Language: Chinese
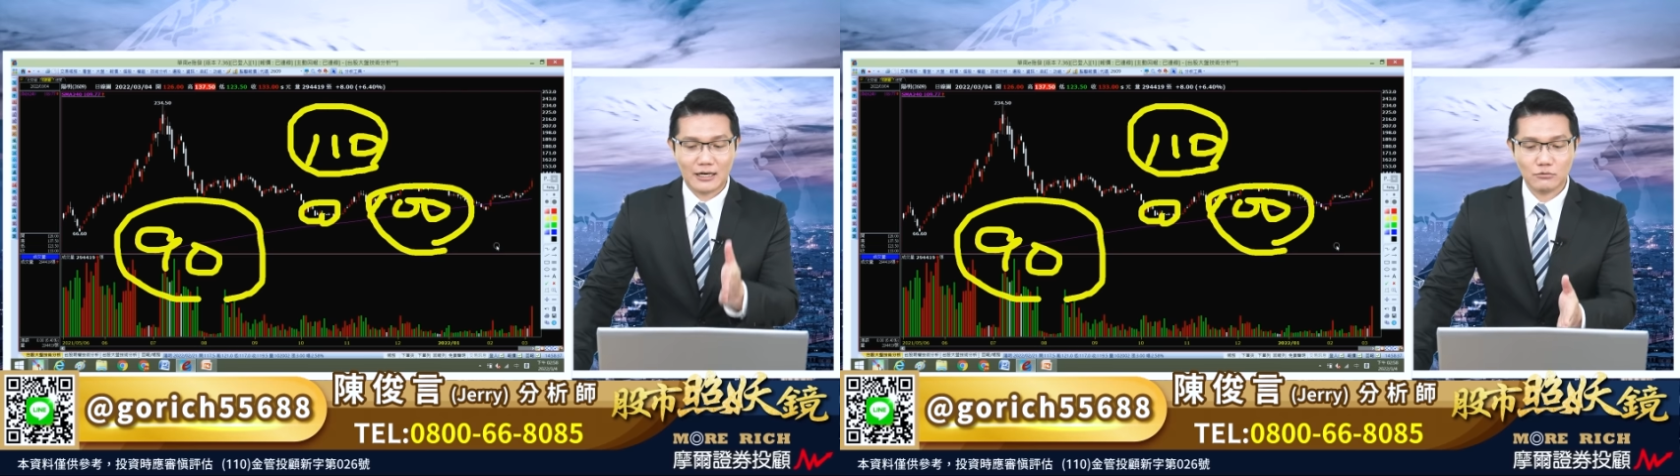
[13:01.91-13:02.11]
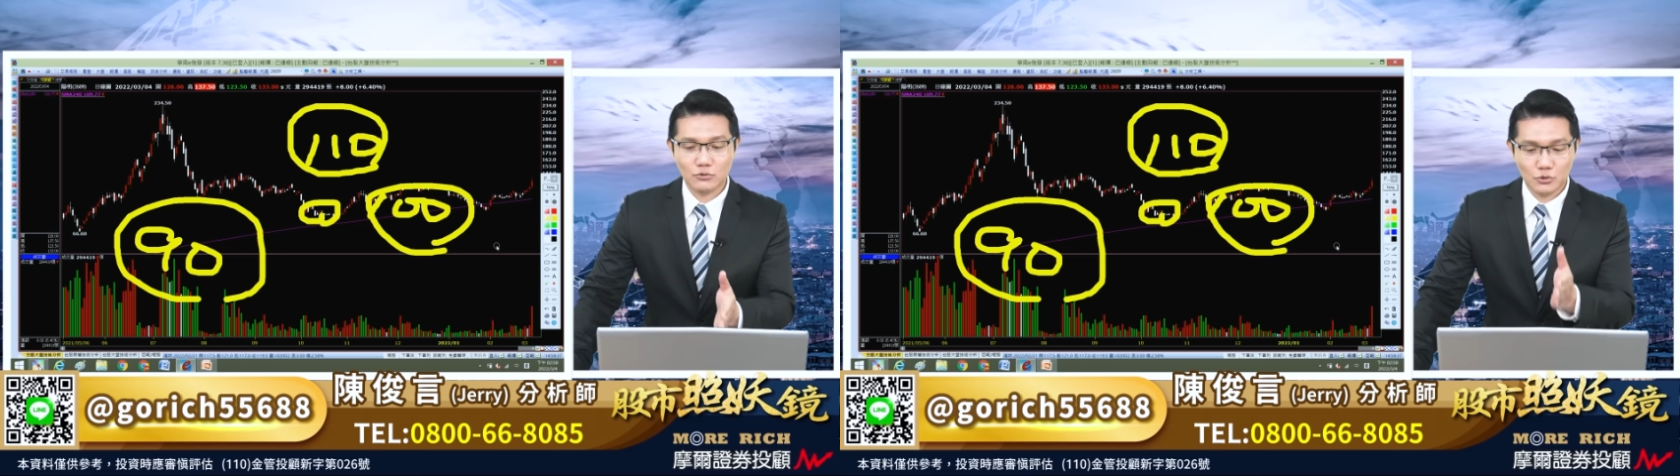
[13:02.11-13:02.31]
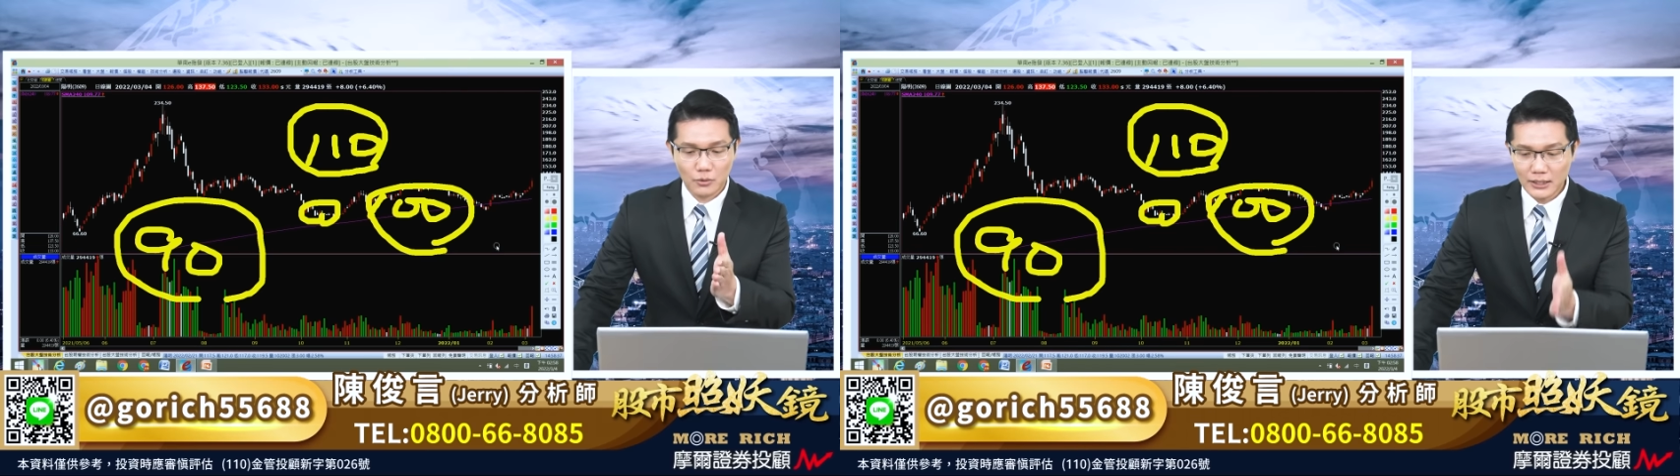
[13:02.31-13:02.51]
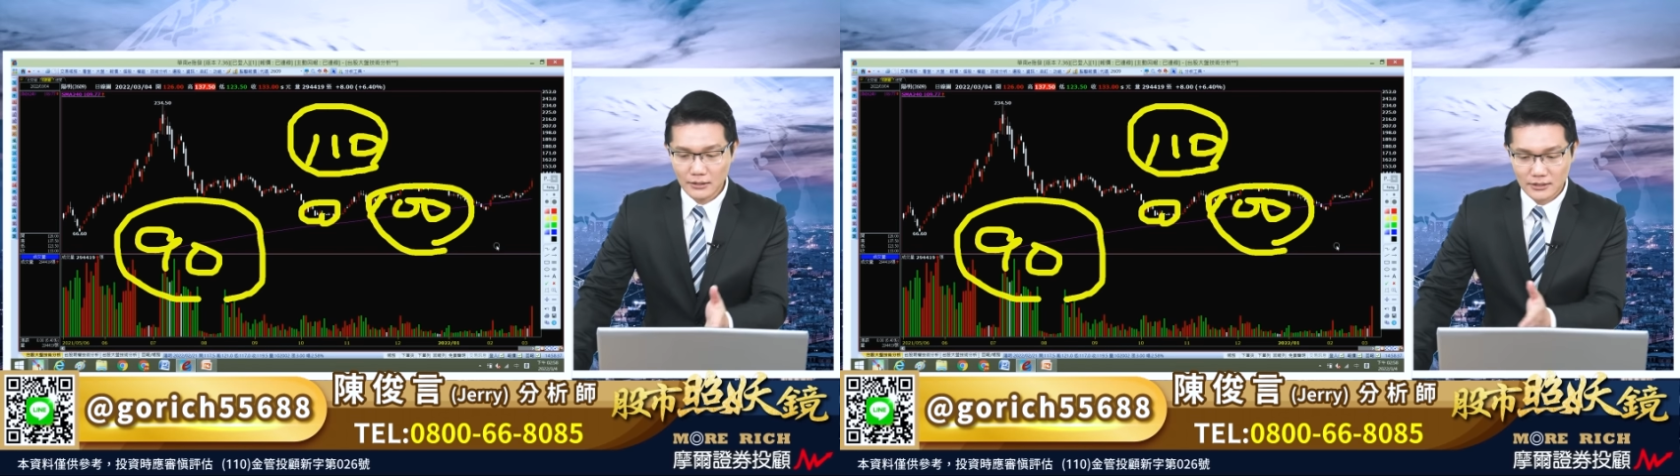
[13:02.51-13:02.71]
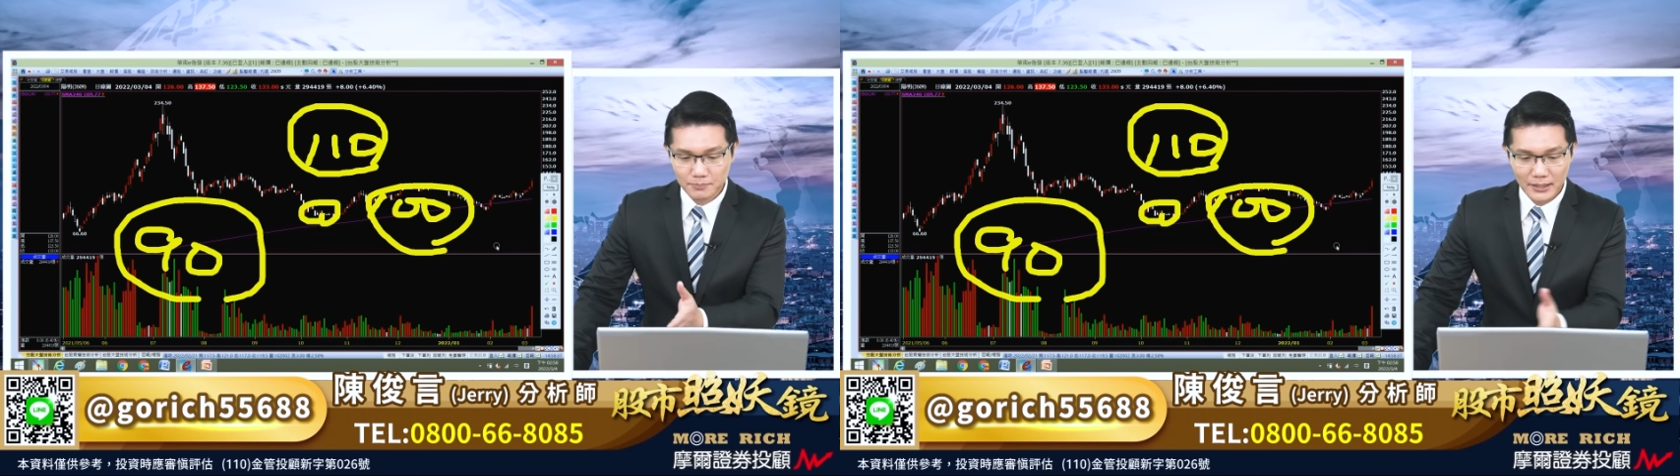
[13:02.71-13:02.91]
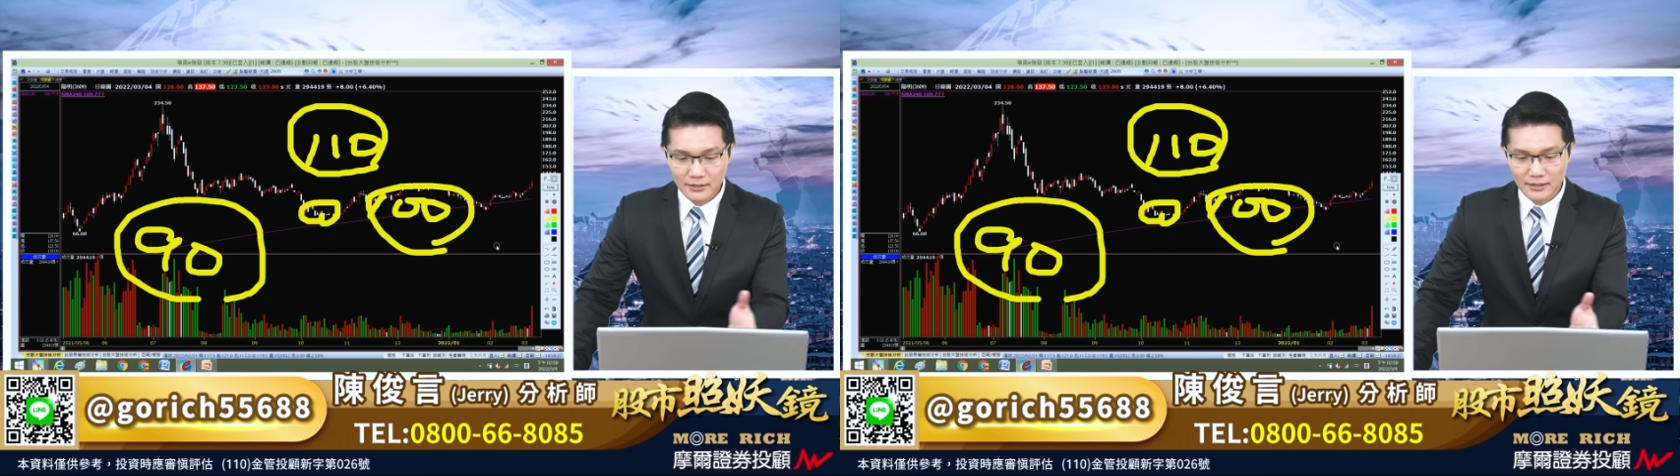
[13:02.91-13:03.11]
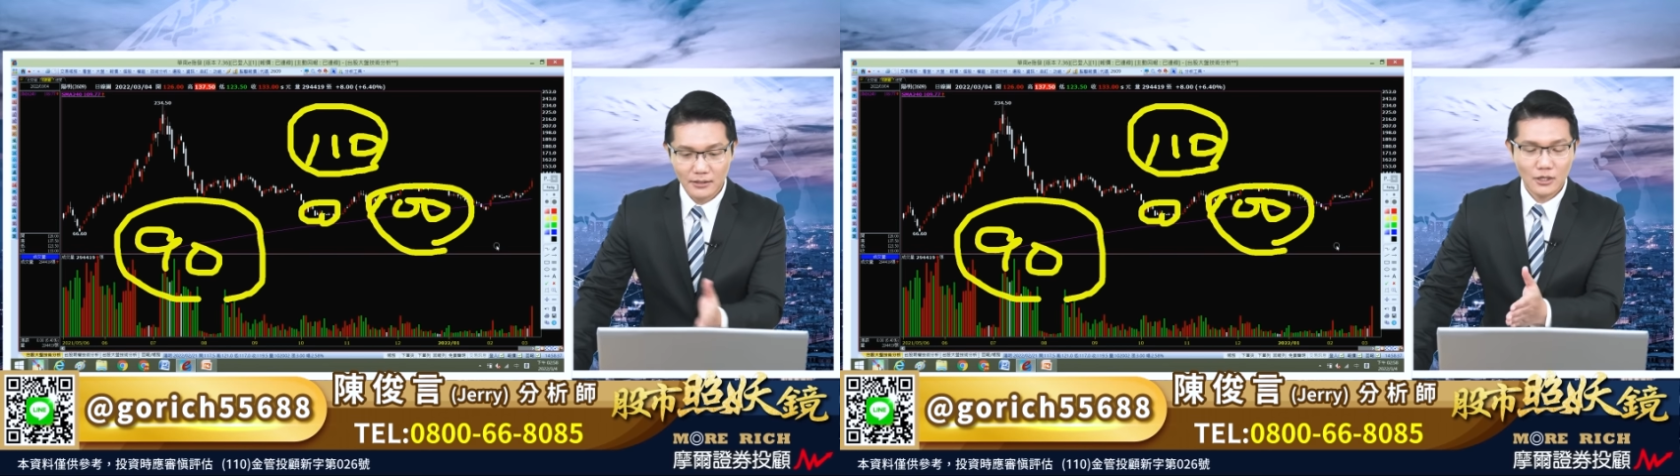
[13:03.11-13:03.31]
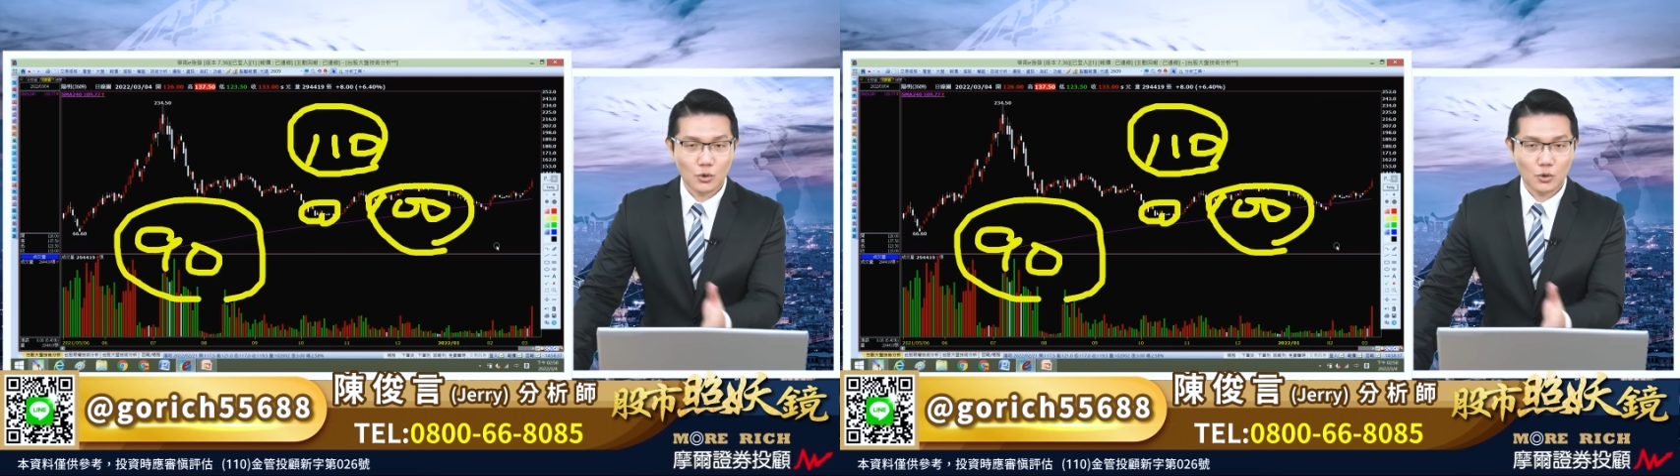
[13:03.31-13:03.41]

讨论说，诶，这边的